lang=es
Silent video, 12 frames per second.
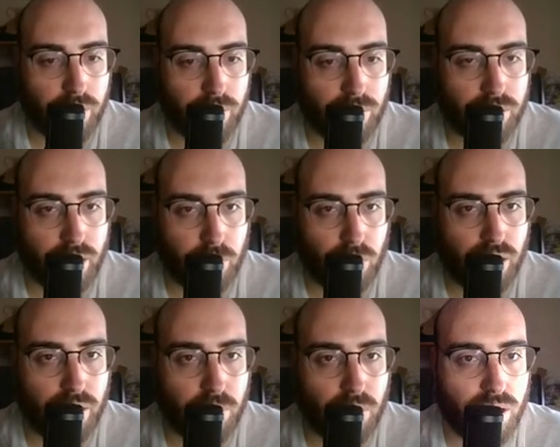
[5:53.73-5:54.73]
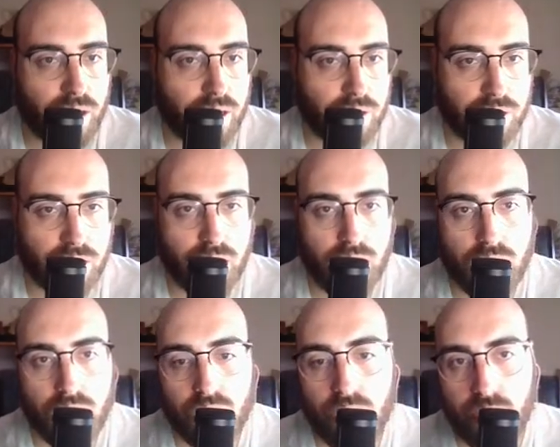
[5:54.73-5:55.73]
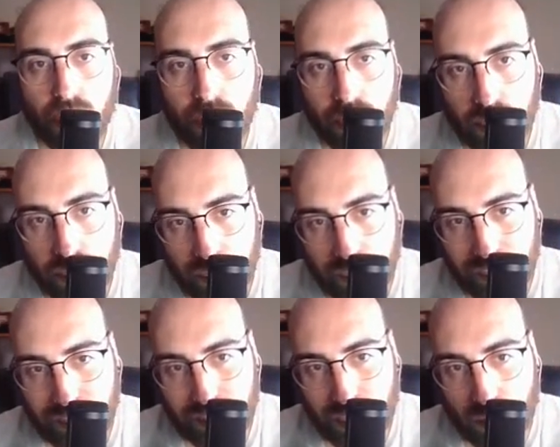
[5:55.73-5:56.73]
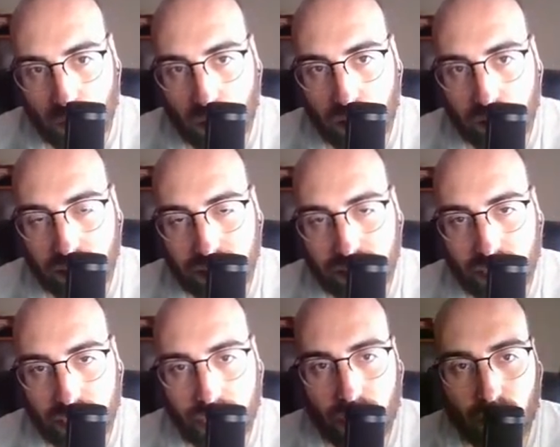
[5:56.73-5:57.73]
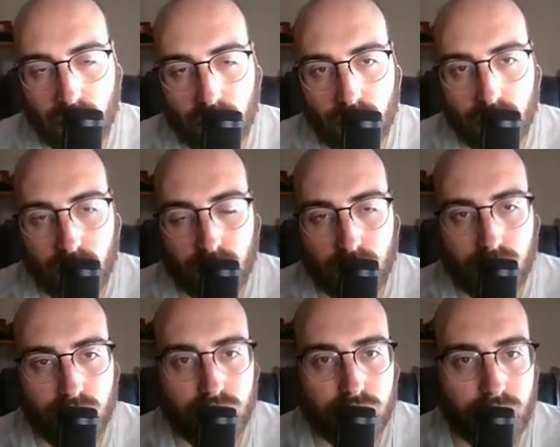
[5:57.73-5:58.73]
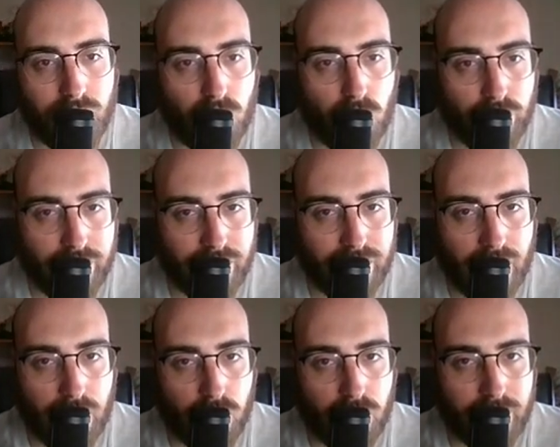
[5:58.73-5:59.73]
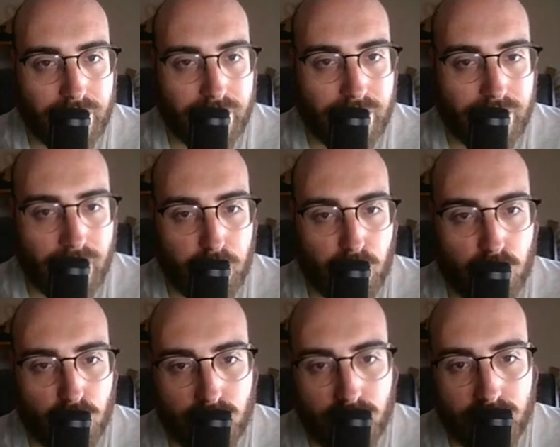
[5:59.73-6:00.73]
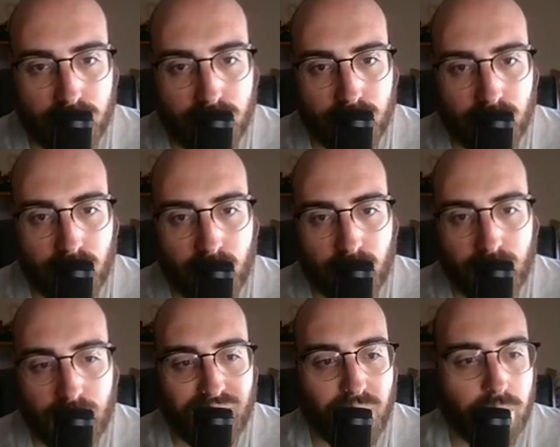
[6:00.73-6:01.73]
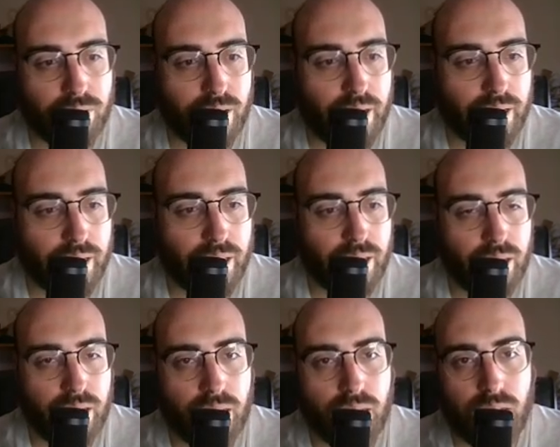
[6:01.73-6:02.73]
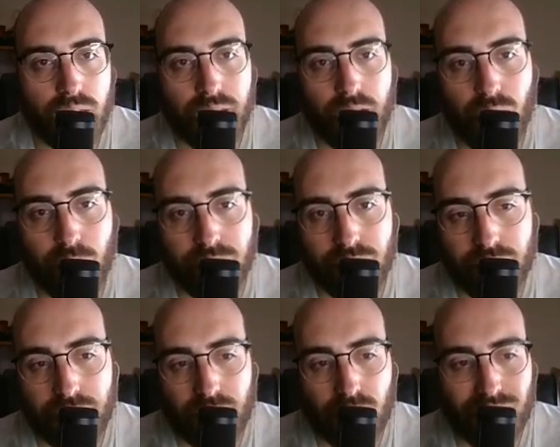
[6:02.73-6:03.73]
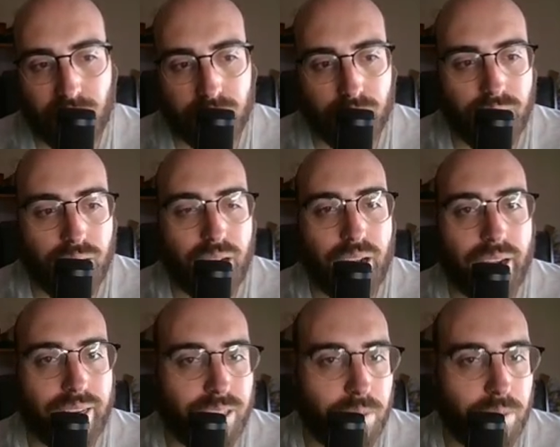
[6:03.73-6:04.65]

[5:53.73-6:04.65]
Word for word: no sé si era Morgan Morgan creo que sí es el cuadro este aquí a lo a lo dictador capullo que vamos a tener aquí es lo más cercano que vamos a ver a este